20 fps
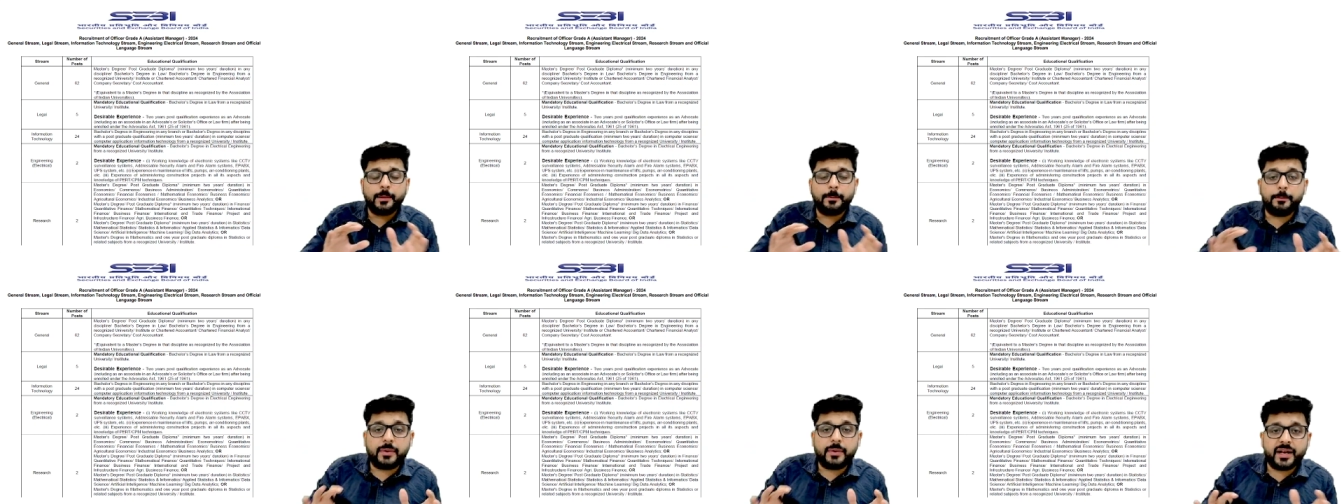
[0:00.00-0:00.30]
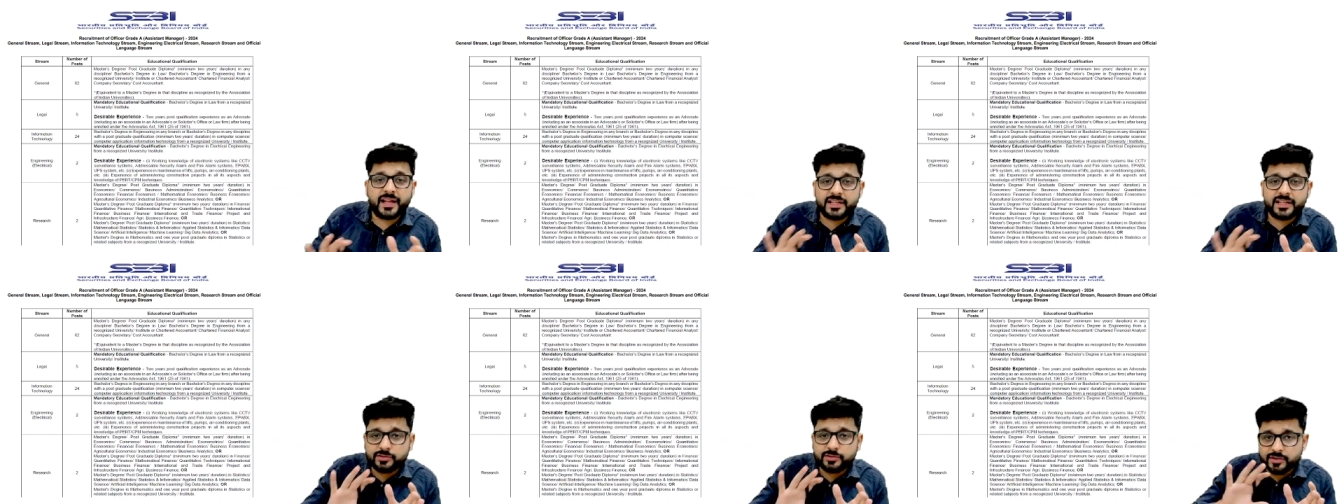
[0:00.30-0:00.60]

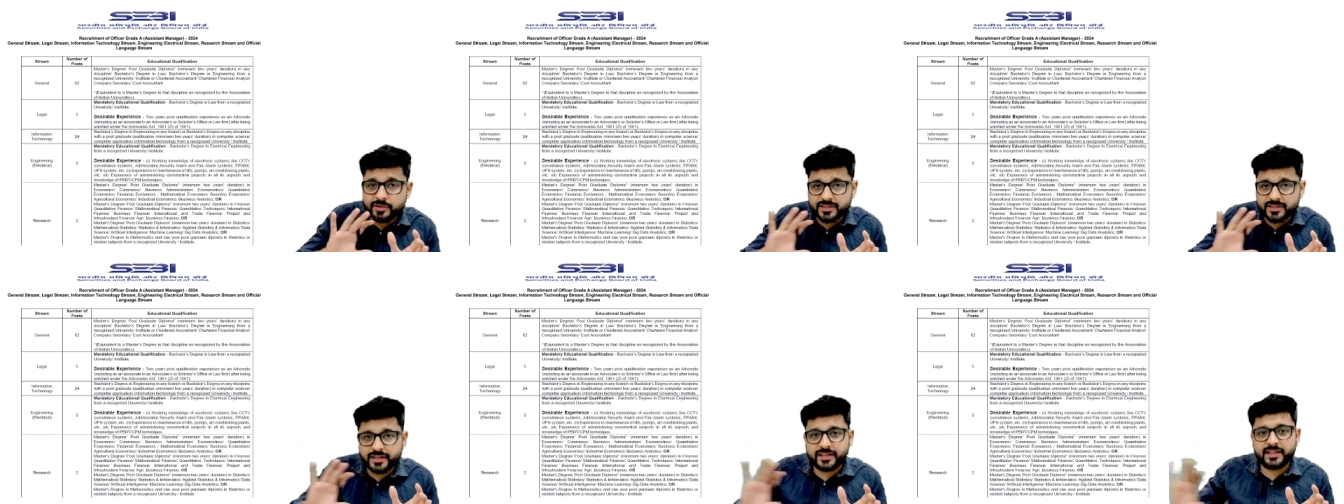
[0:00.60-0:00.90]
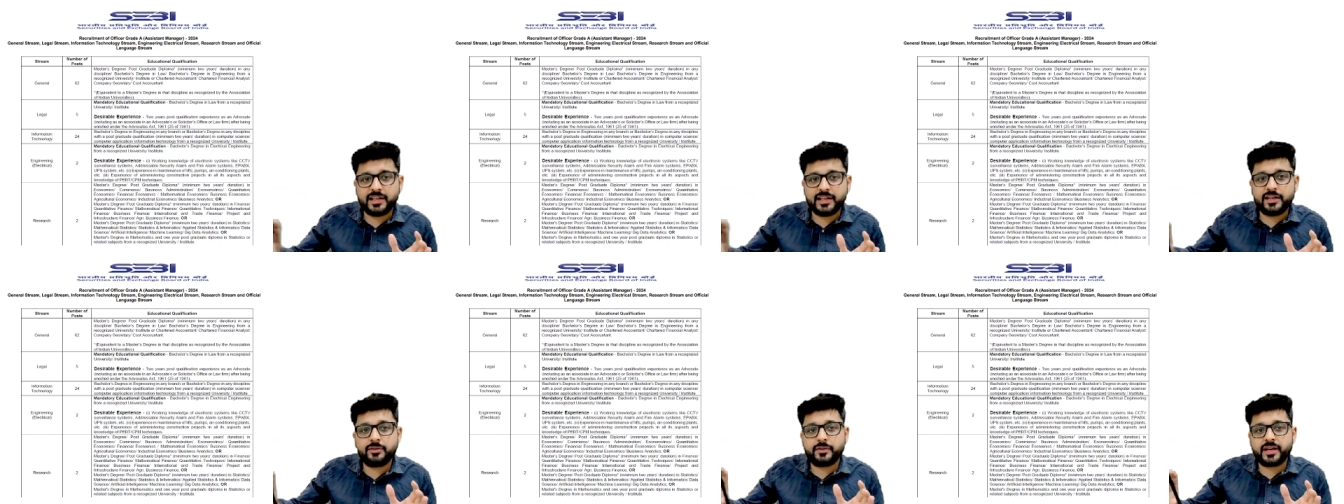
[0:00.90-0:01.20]
भले ही थोड़ा सा
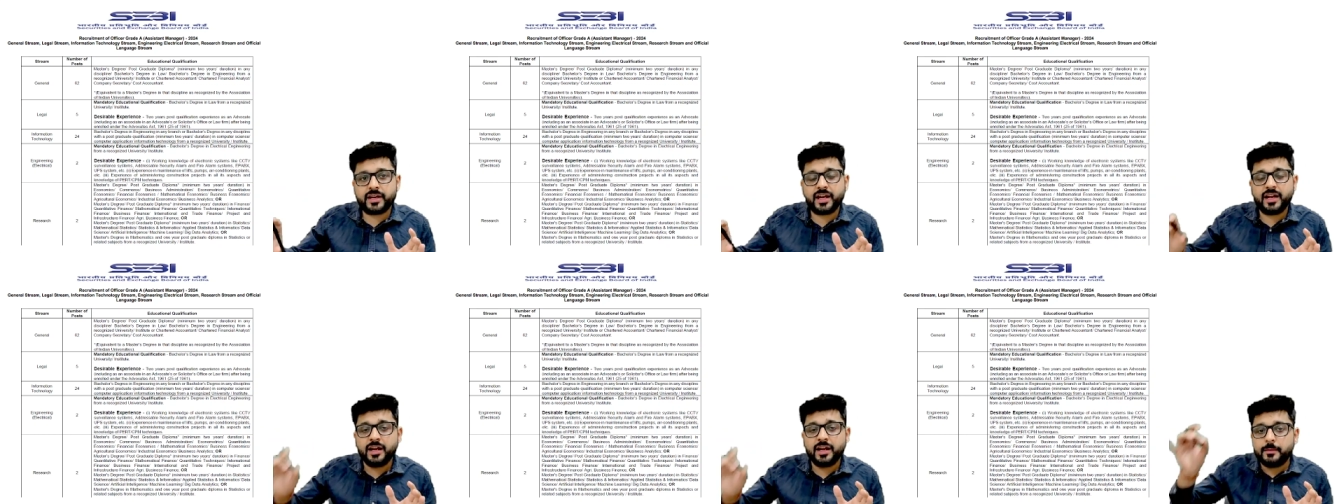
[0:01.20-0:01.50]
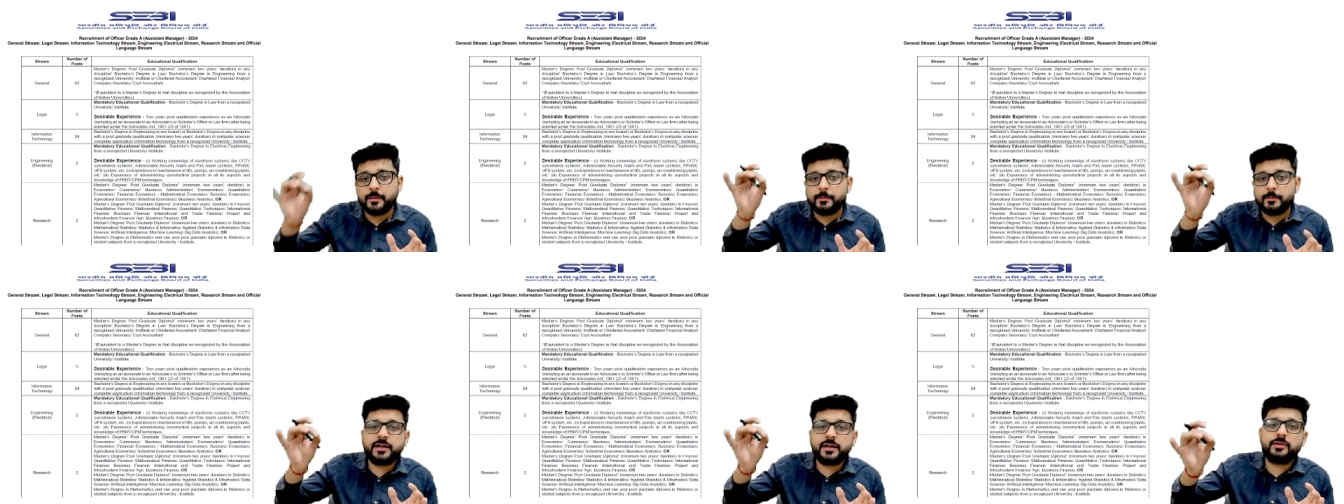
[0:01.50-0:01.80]
डिले हो गया
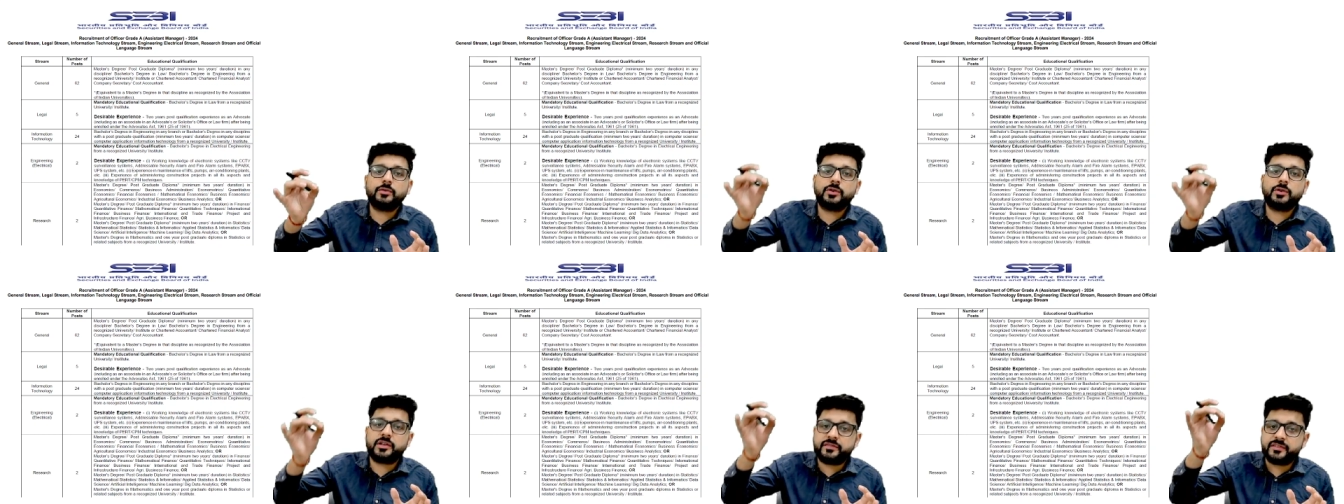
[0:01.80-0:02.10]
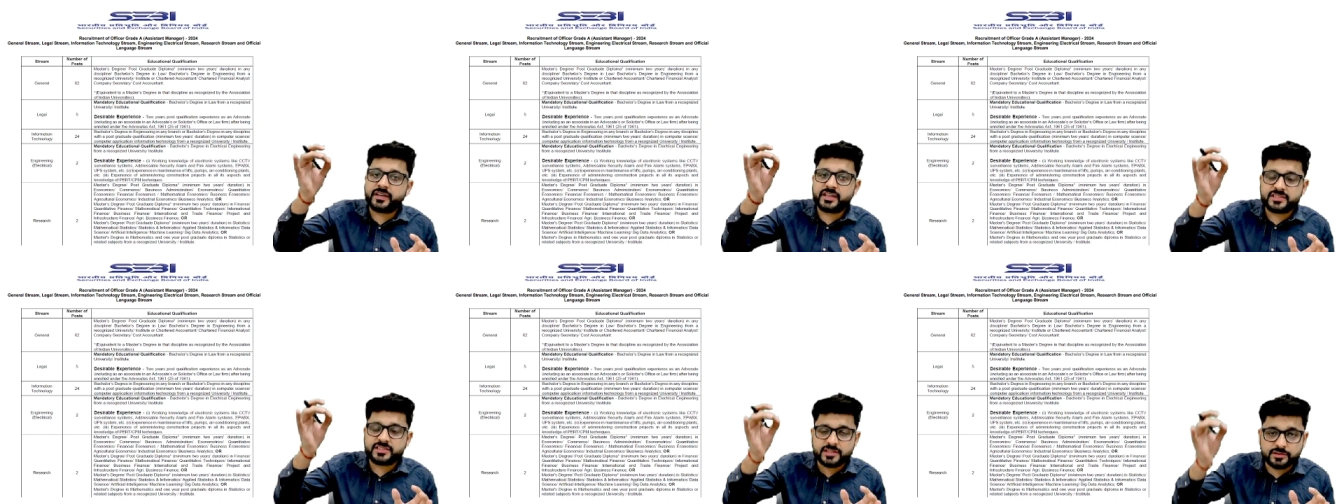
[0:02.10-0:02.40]
बट
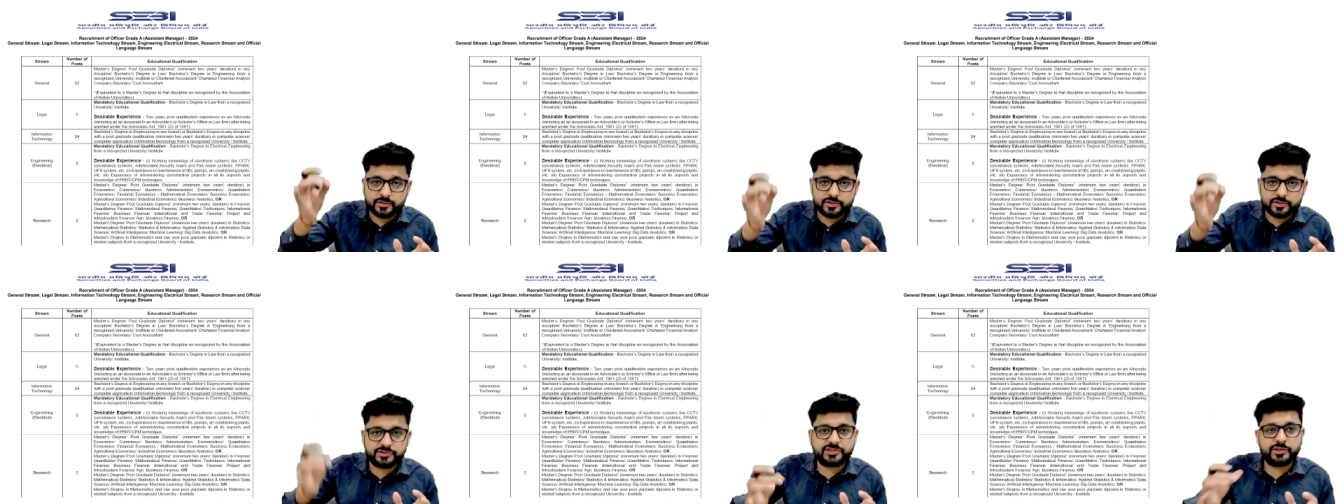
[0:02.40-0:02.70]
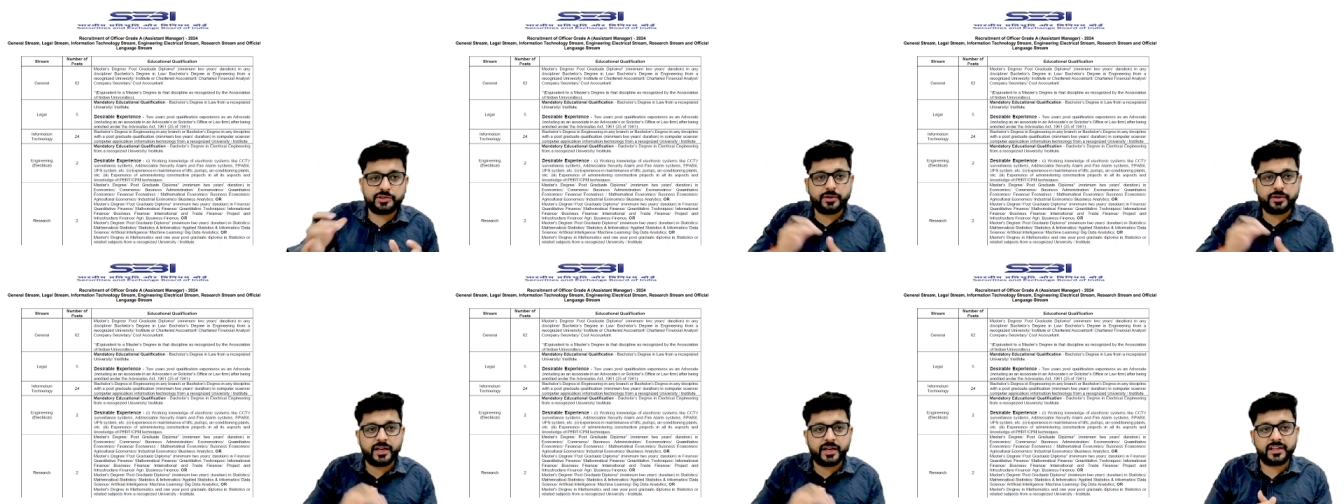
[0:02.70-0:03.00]
नोटिफिकेशन तो
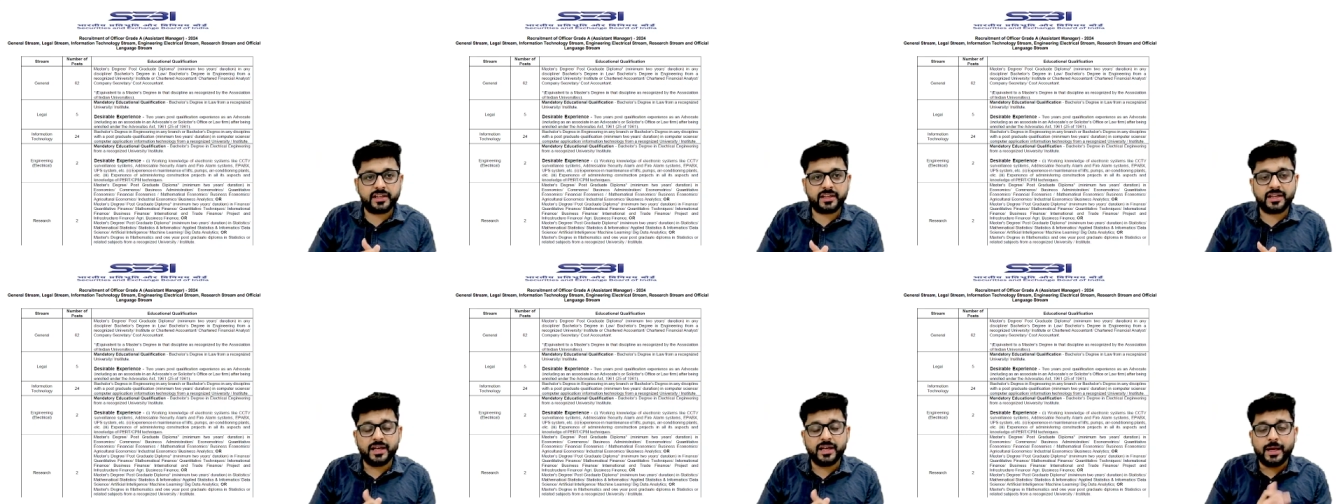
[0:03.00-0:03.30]
जरूर आएगी